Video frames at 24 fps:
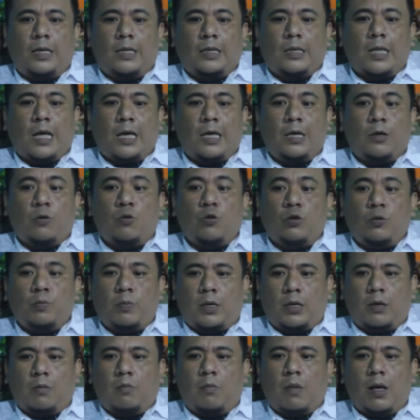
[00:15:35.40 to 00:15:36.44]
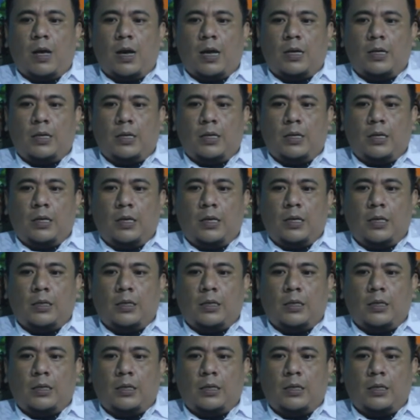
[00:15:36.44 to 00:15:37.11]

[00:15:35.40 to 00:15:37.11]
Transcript: kita ikut perkembangan ini,